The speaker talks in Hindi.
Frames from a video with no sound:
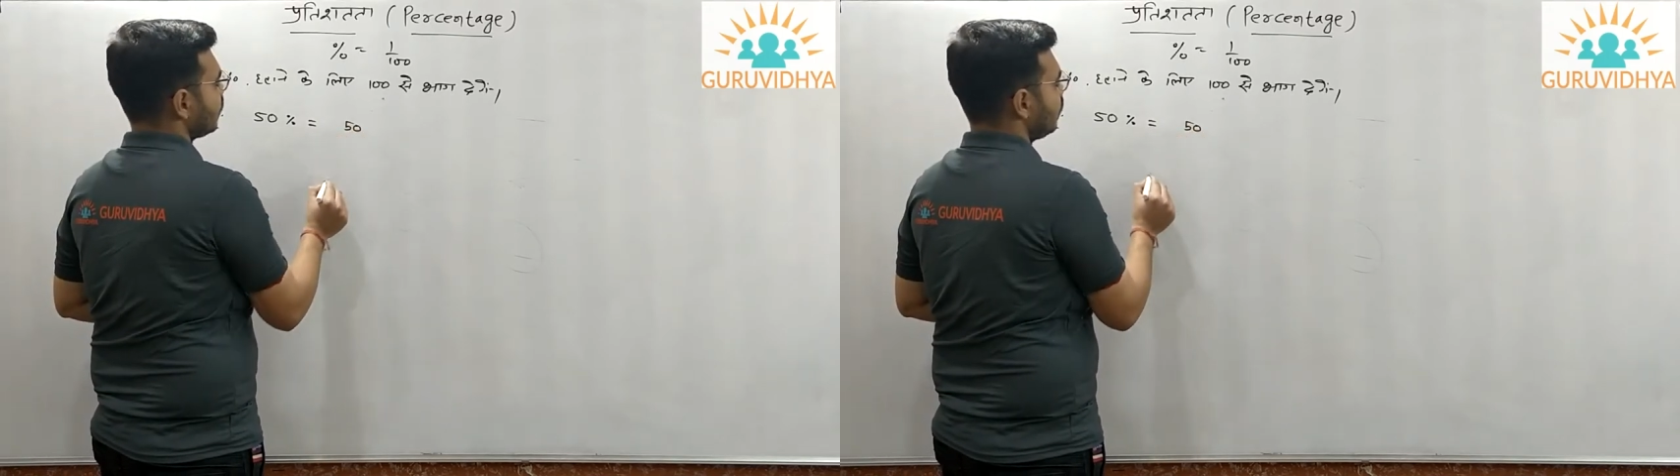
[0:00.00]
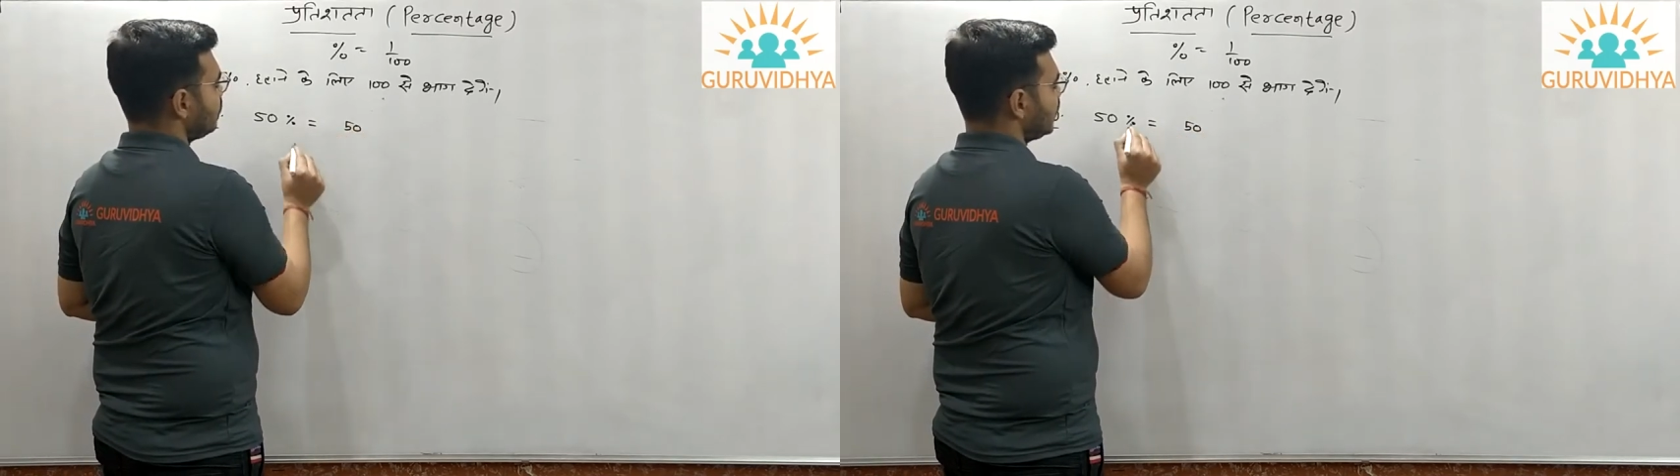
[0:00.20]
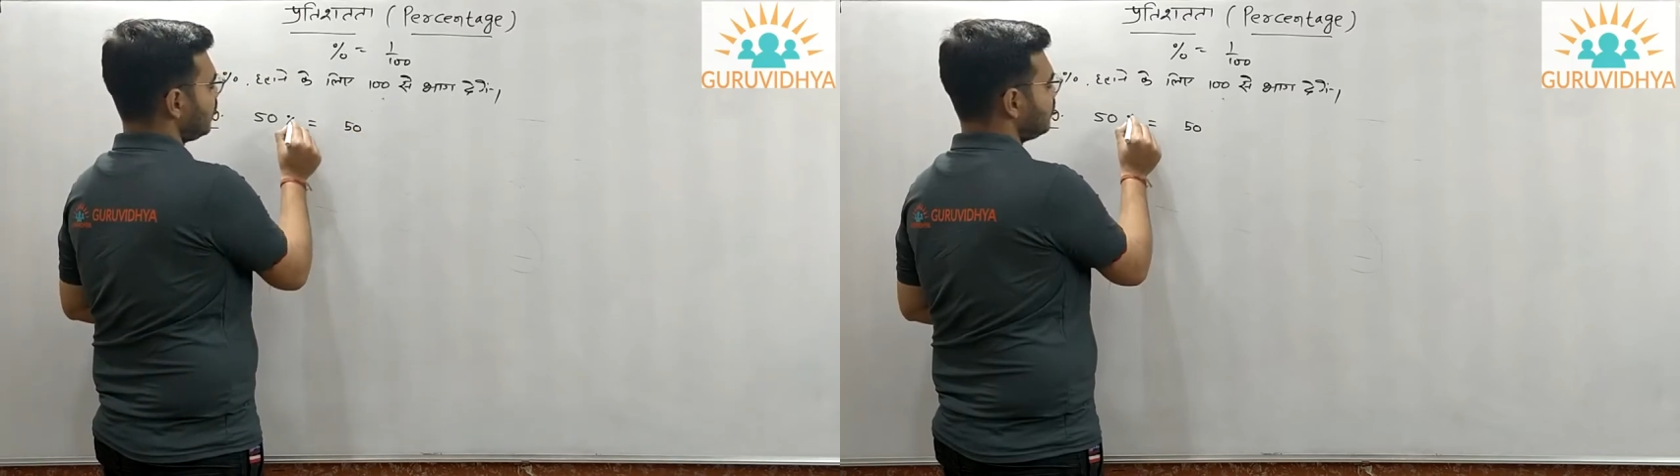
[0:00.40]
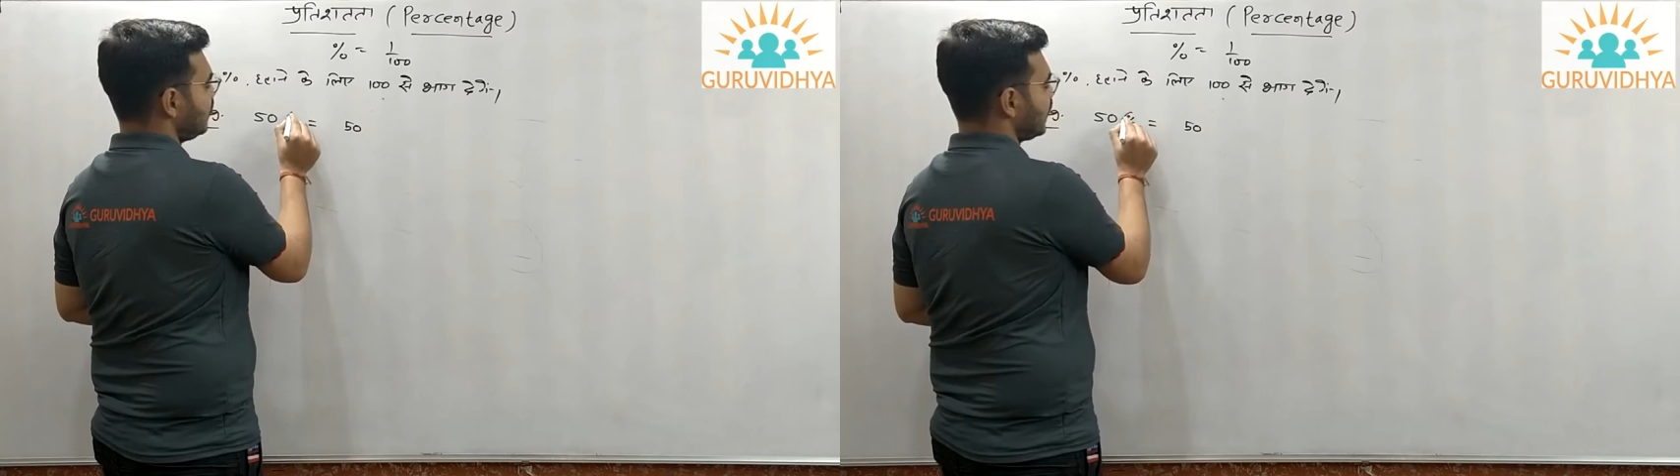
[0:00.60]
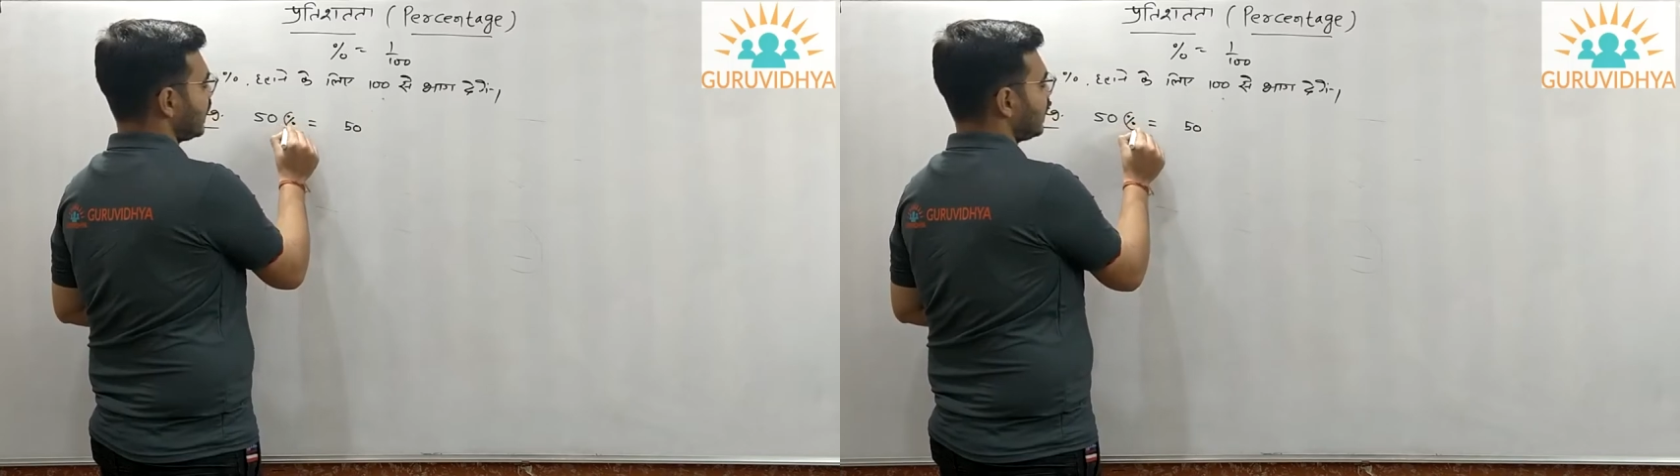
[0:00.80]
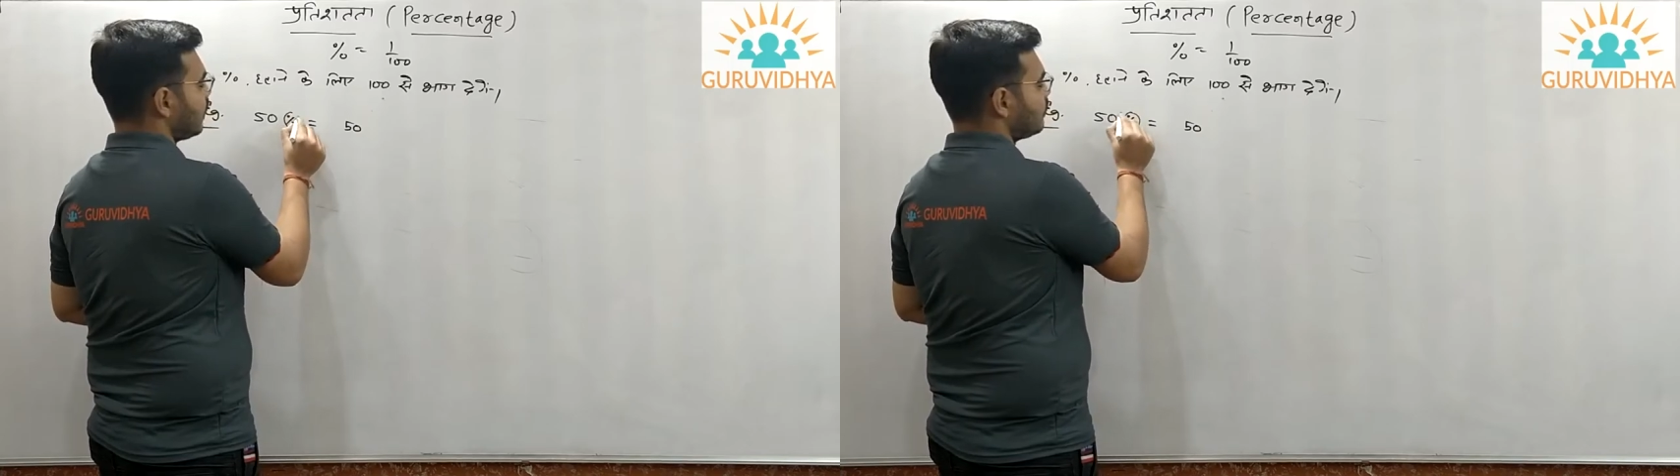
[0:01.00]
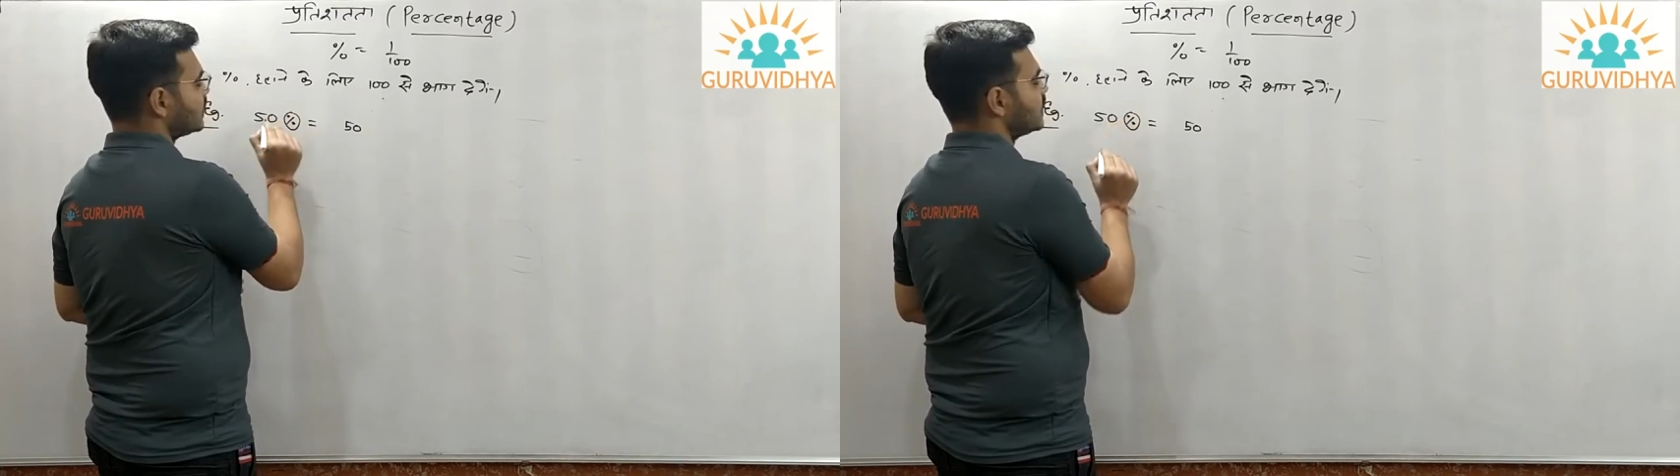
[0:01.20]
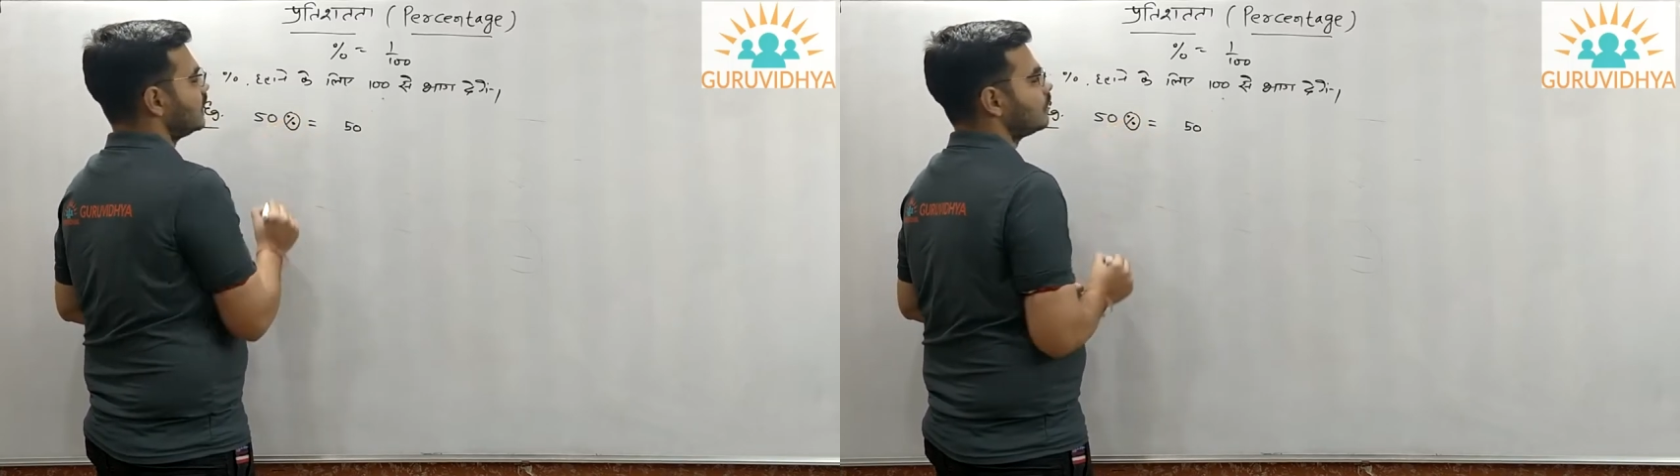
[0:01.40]
और मैंने अभी लिखाया
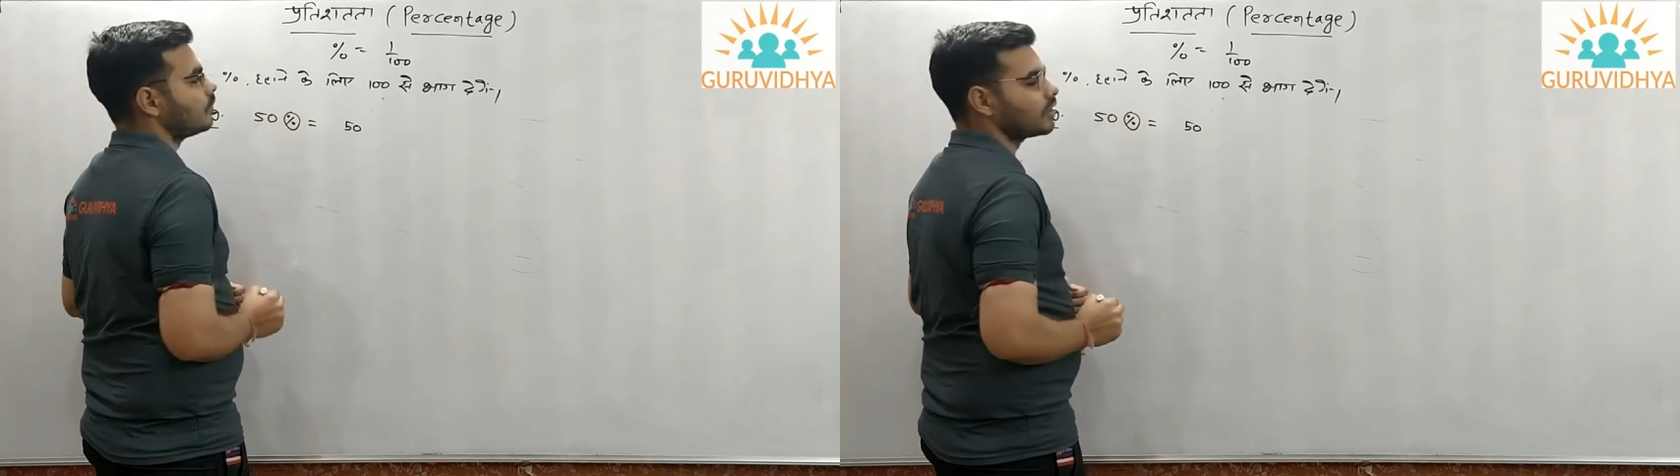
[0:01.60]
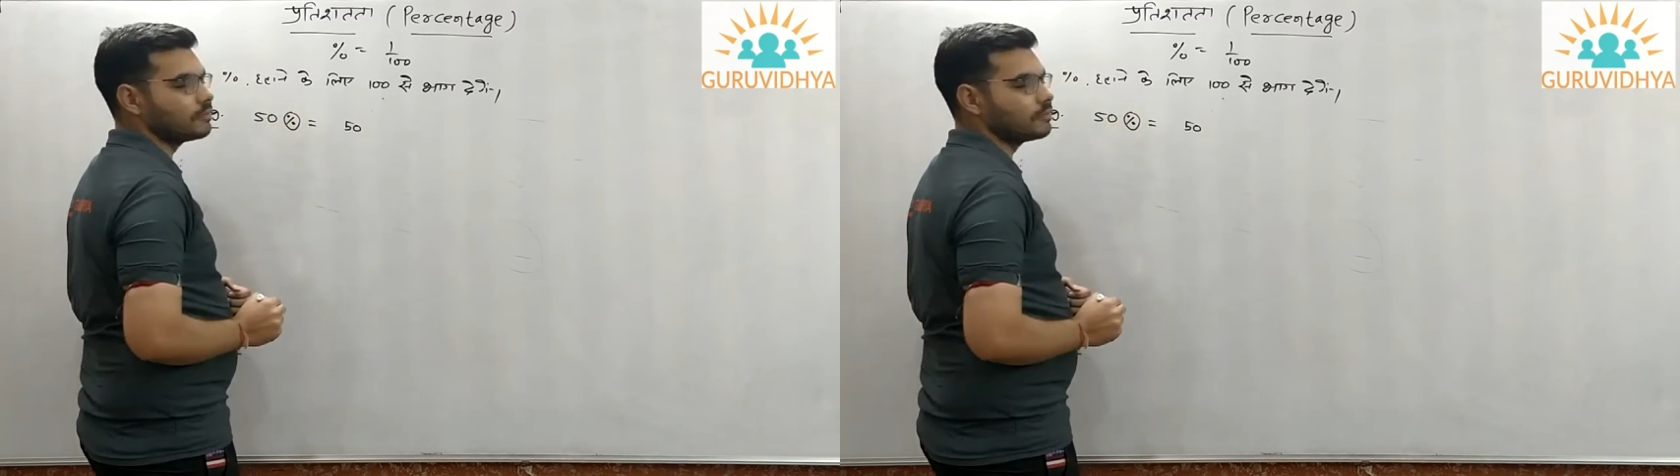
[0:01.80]
परसेंट को